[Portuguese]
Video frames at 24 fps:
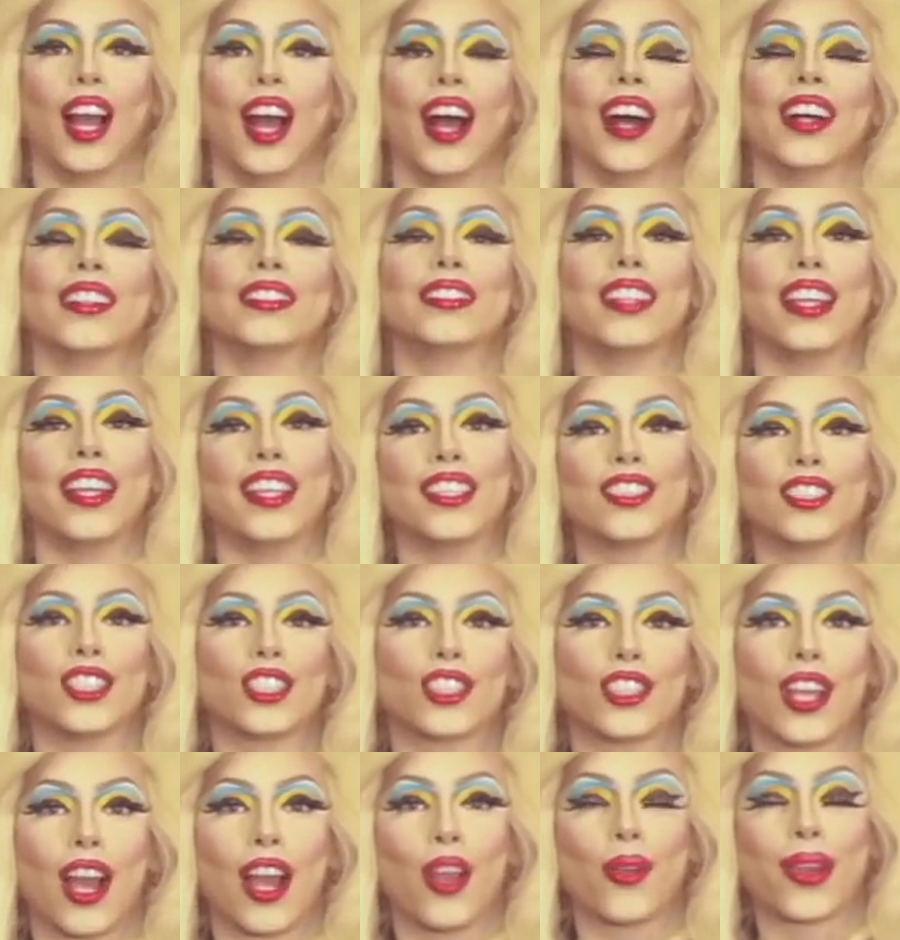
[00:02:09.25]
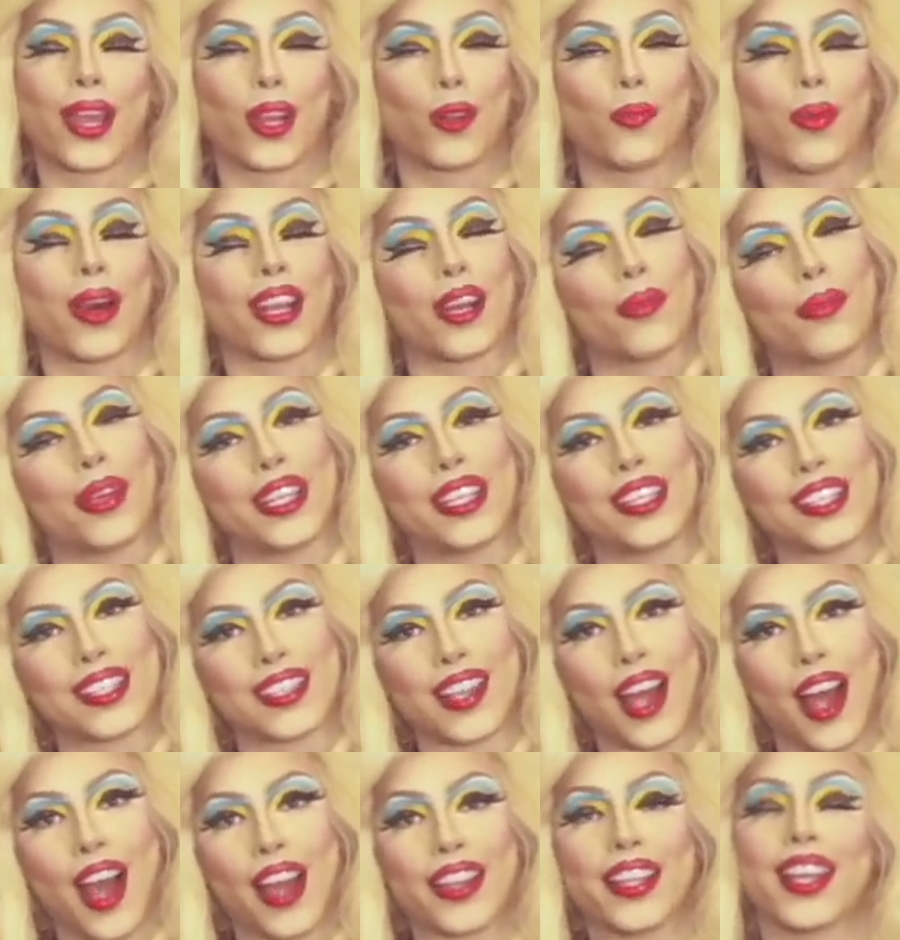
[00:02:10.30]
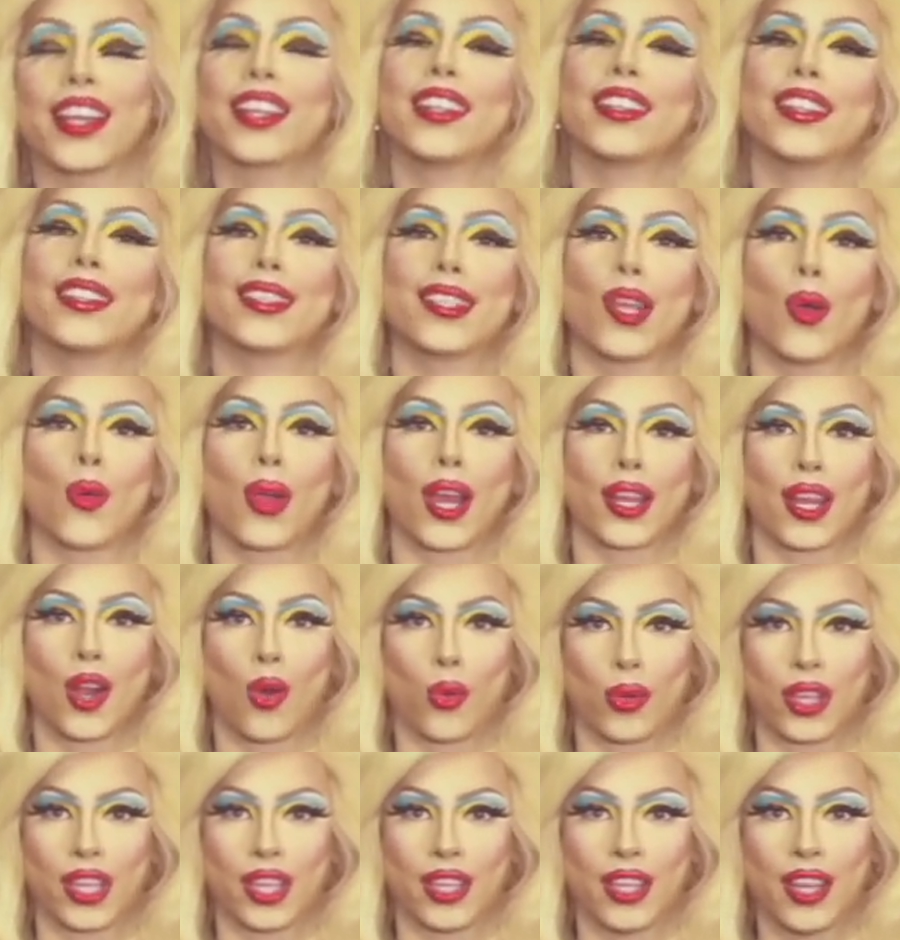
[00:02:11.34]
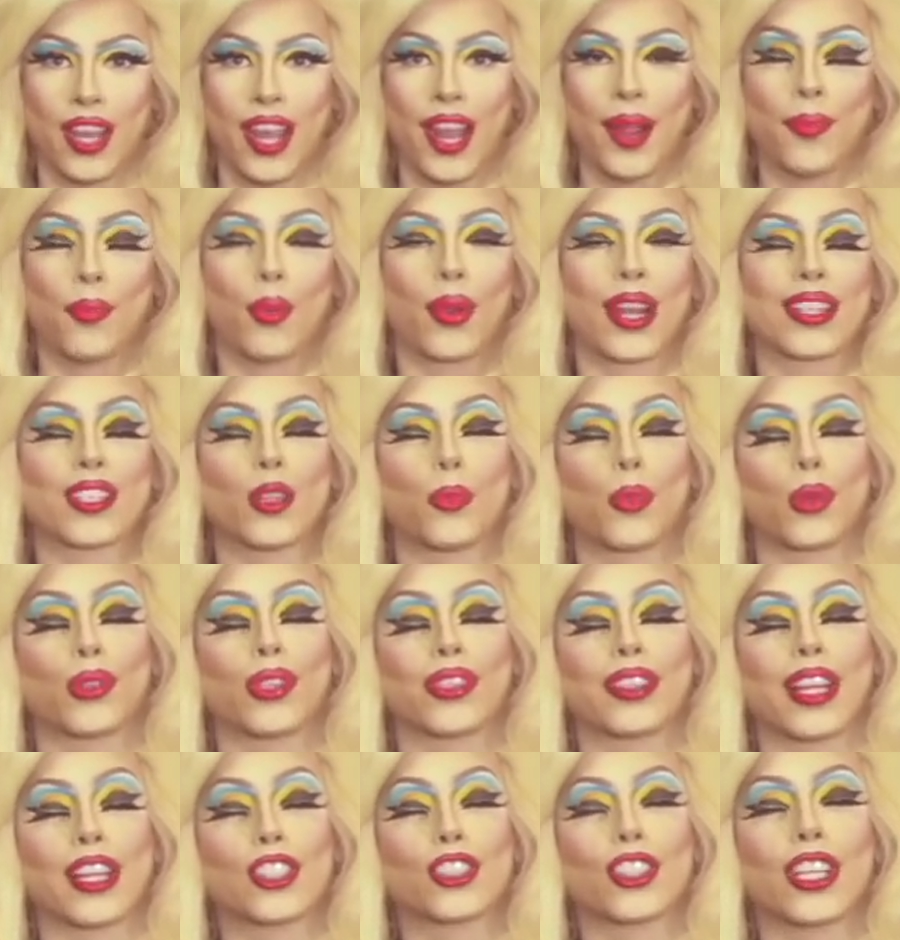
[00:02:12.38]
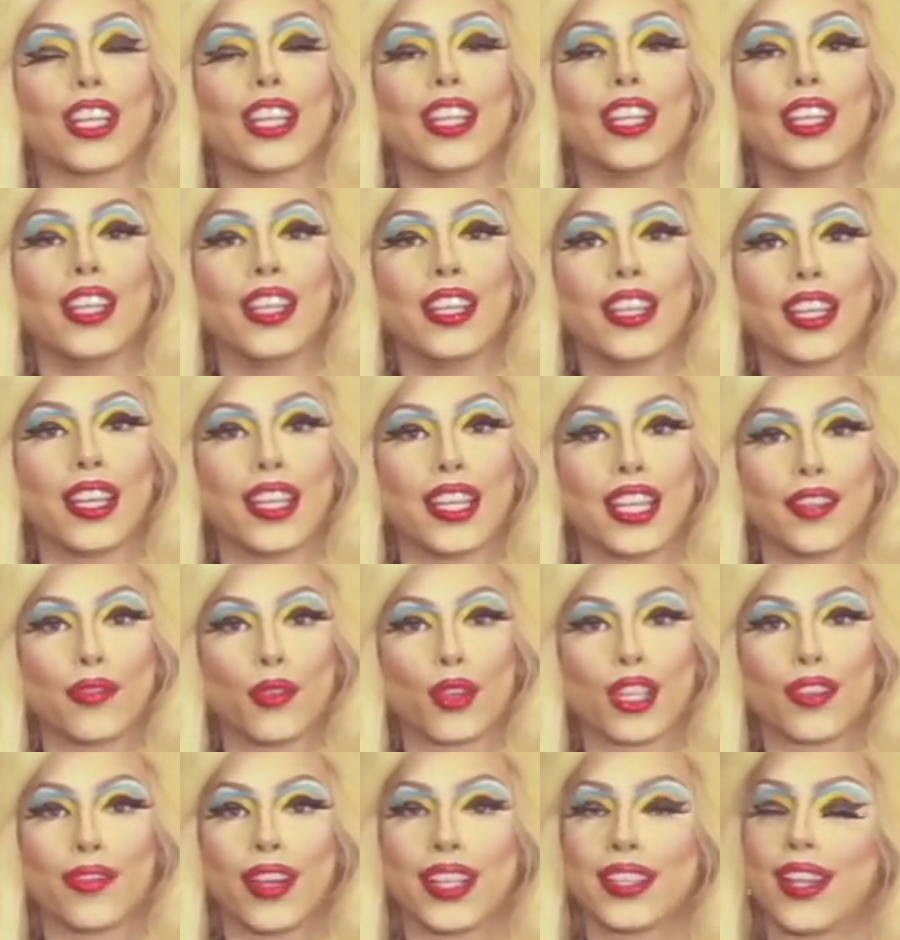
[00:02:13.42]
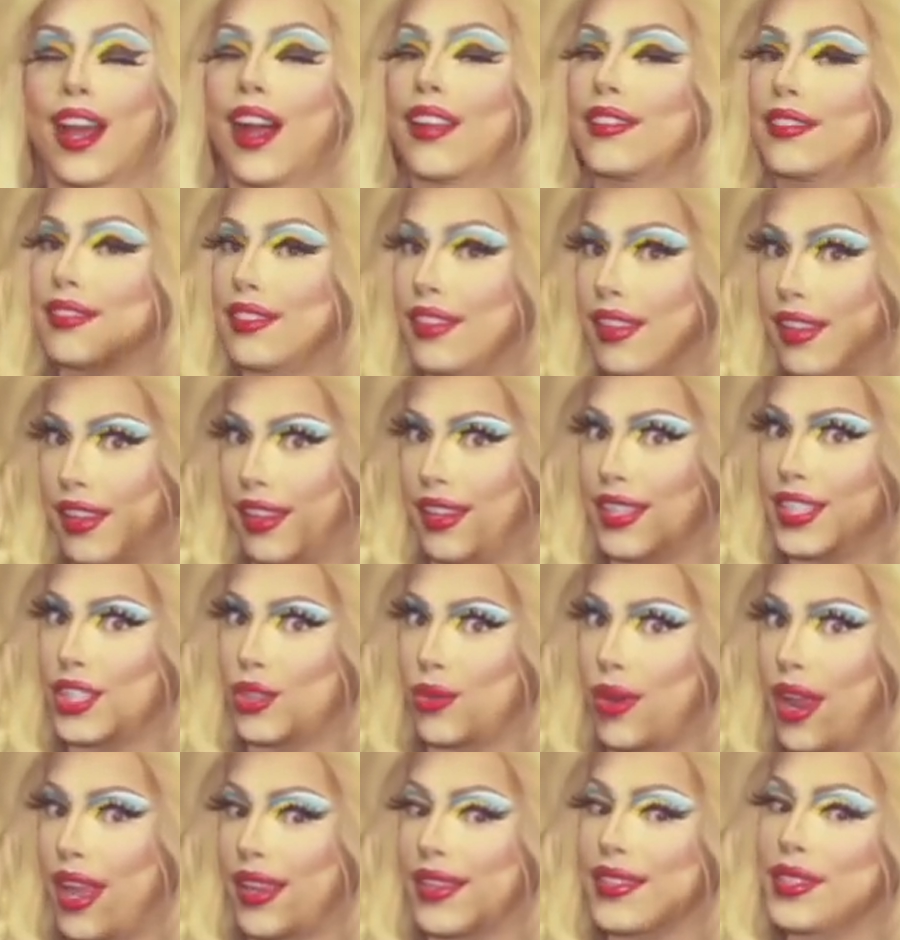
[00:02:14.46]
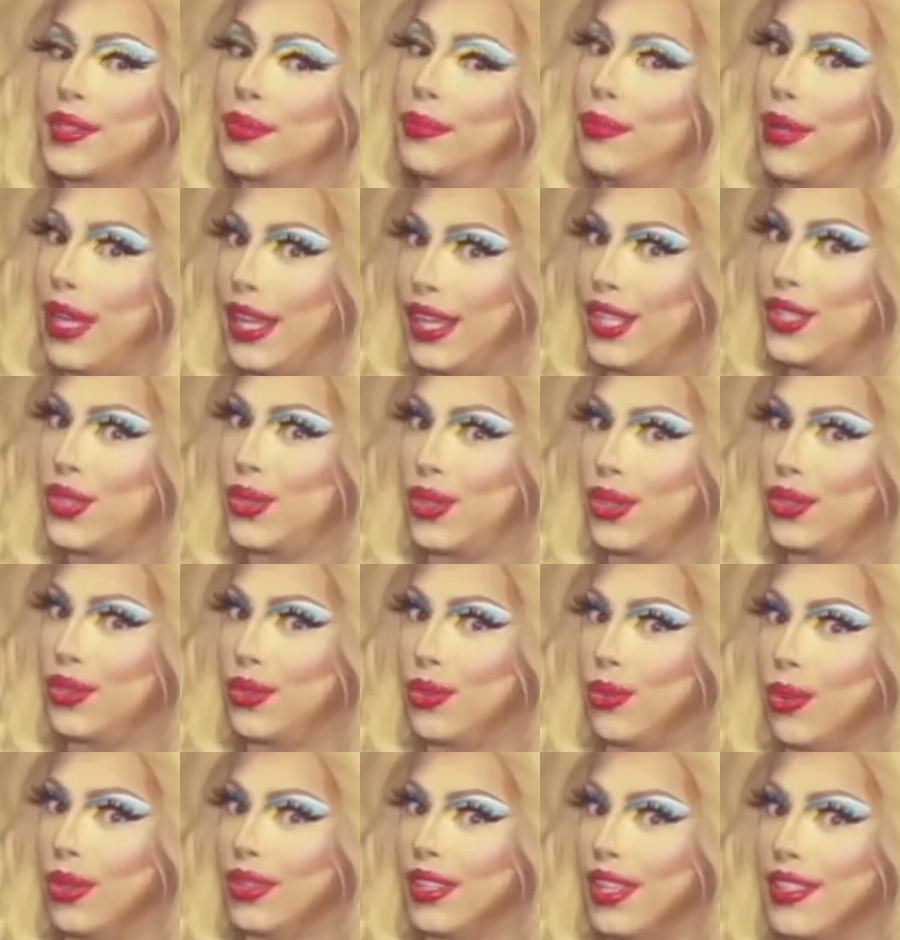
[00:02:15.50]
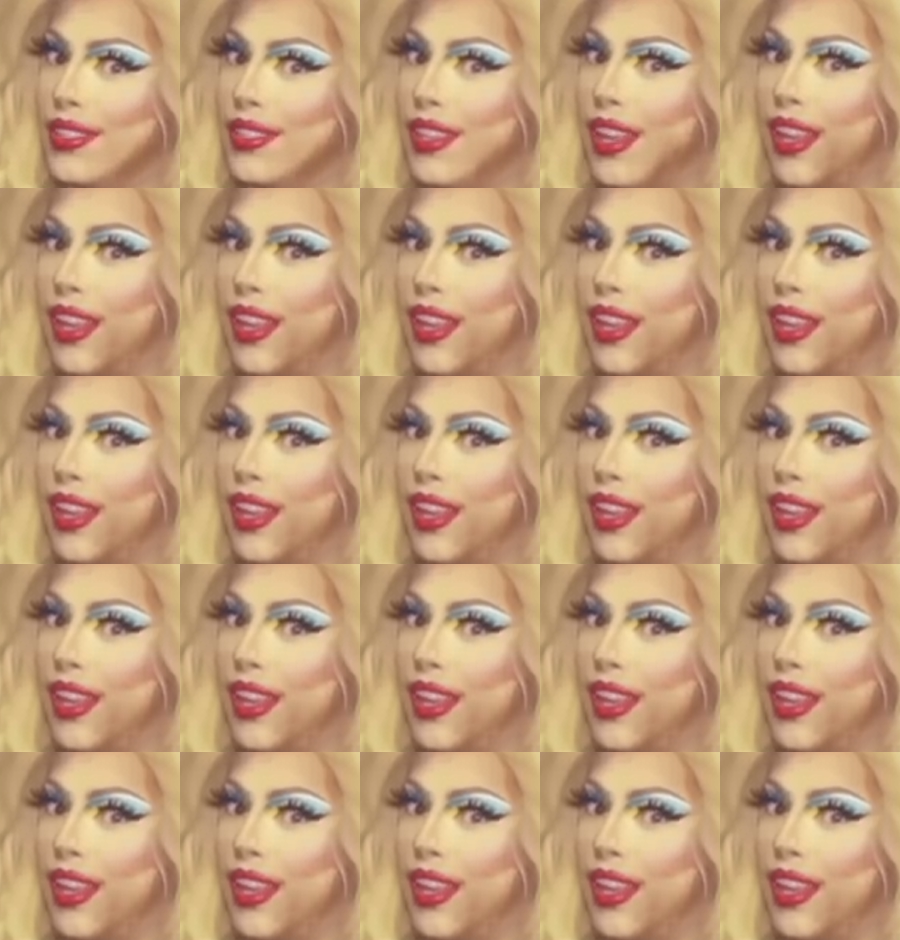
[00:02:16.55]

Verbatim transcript: Desde já eu quero parabenizar e agradecer ao canal I por essa oportunidade incrível que vai dar três drags bem sortudas, né?